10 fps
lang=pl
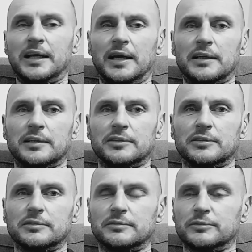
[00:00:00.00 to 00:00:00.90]
ale
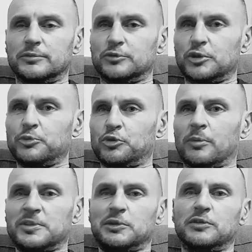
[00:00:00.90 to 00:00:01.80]
no,
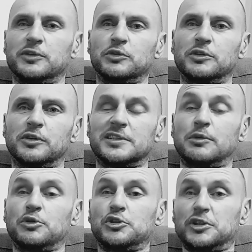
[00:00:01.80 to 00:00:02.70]
szybciutko po załadowaniu gry
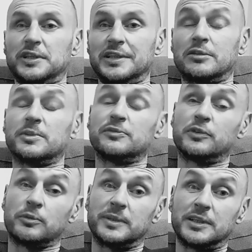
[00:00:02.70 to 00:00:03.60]
okazało się, że nie. Natomiast Wy
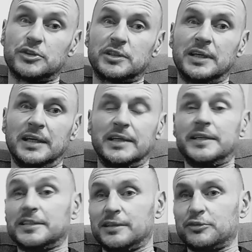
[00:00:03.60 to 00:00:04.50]
w komentarzach,
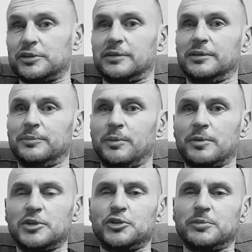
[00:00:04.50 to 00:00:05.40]
jak zawsze,
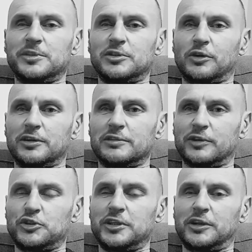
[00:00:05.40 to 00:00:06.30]
pomogliście mi
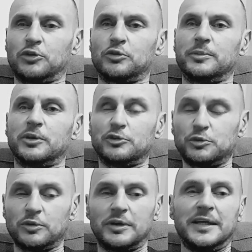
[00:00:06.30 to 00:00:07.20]
zlokalizować gierkę, o którą mi
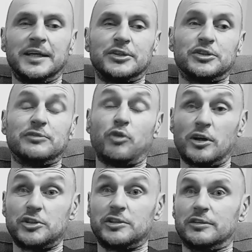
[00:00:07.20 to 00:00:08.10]
chodziło, czyli
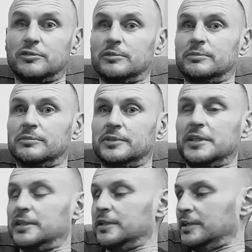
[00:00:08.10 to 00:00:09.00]
właśnie o tą
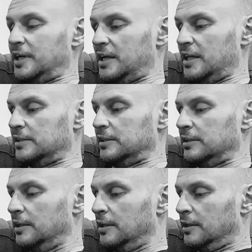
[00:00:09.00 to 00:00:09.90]
gierkę karate
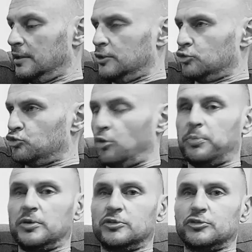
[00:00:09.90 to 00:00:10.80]
chop